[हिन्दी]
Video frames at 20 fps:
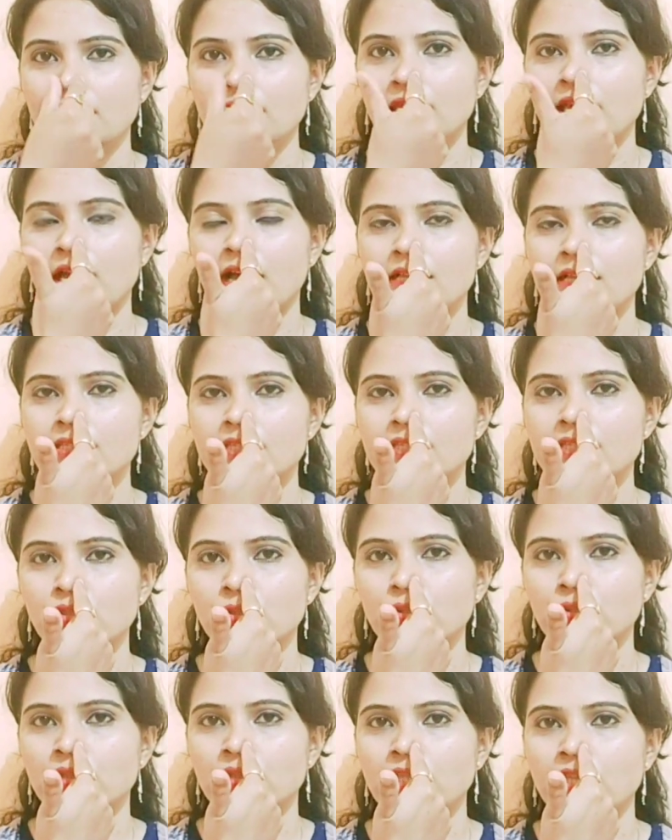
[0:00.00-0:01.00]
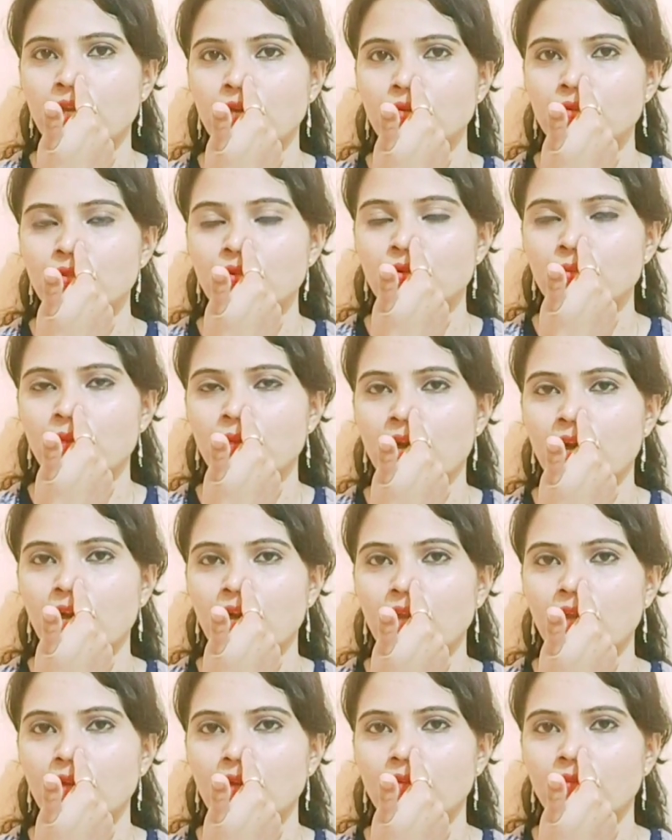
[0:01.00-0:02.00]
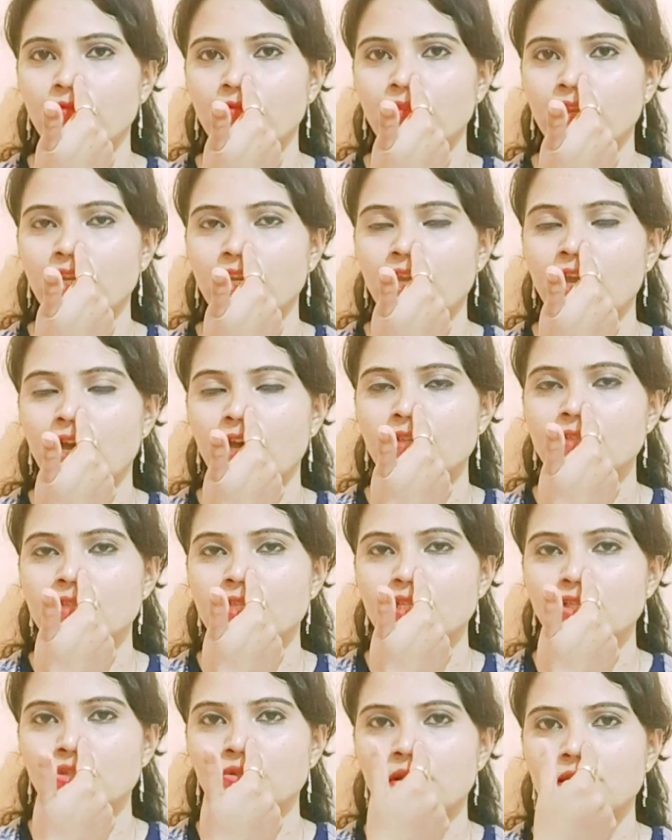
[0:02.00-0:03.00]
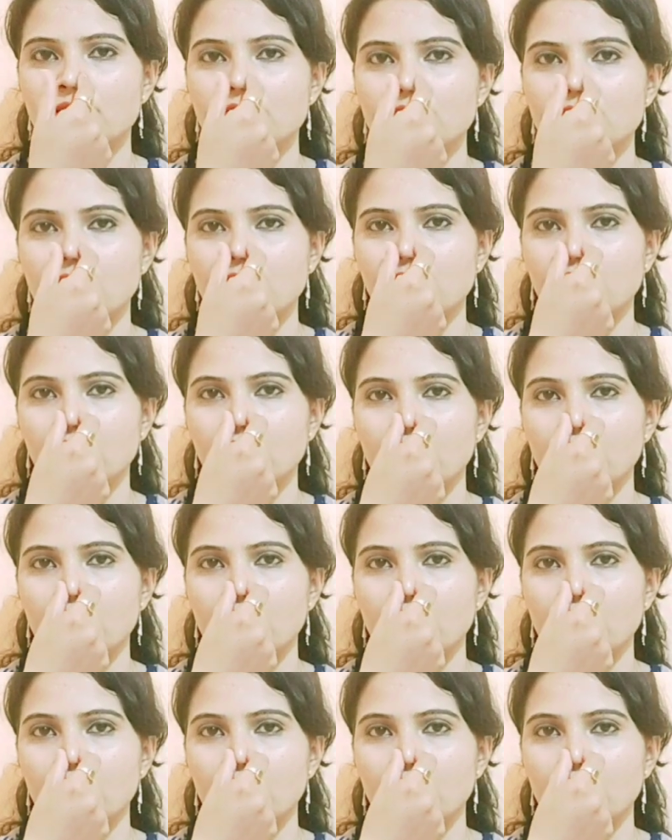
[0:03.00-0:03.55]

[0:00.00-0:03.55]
यहाँ से छोड़ दिया उसको बाहर फिर यहाँ से श्वास ली